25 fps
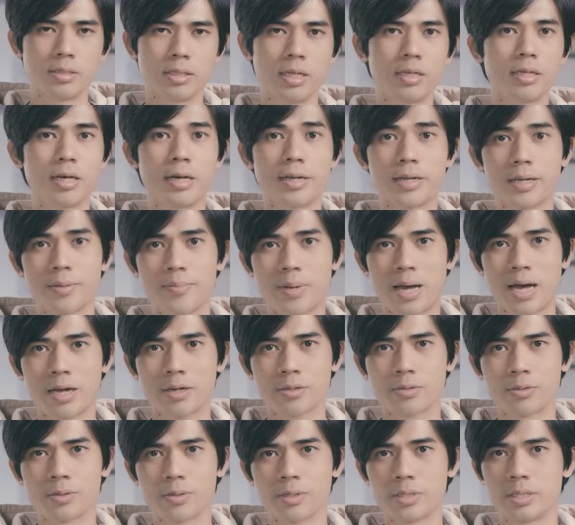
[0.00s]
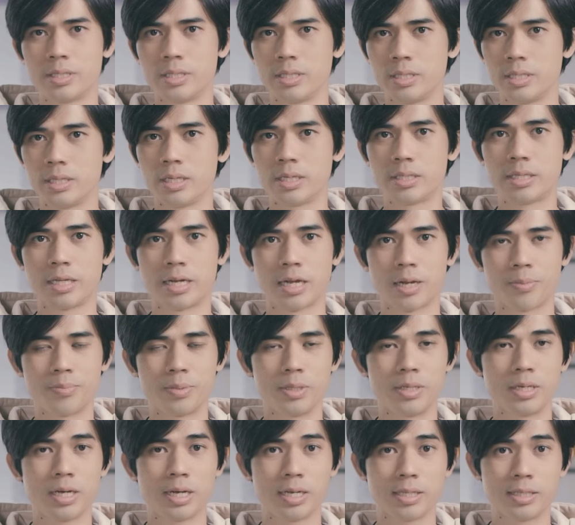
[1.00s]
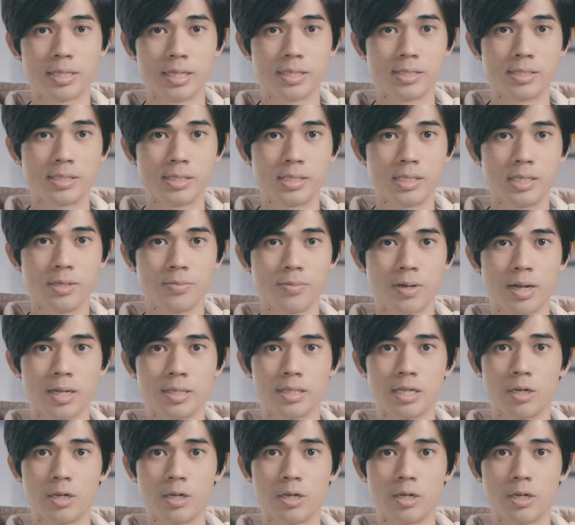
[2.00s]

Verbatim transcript: nel reparto di terapia intensiva